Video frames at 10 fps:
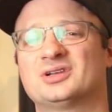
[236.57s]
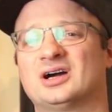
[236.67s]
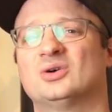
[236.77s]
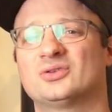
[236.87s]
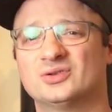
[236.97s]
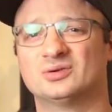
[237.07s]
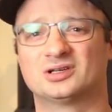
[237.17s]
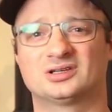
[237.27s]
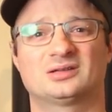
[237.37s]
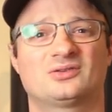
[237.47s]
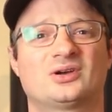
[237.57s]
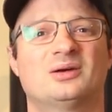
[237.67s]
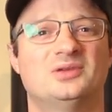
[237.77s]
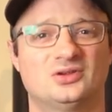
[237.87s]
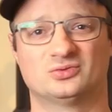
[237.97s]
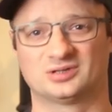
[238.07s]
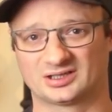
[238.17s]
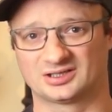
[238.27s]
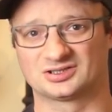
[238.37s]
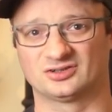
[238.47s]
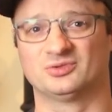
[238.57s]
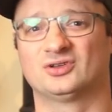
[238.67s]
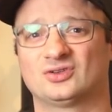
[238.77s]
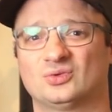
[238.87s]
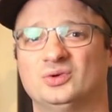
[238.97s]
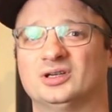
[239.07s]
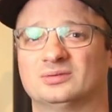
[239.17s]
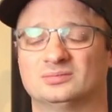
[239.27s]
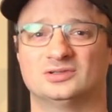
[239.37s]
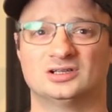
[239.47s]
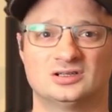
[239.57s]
eine Hausnummer und hat sogar mich überrascht, das muss ich zugeben.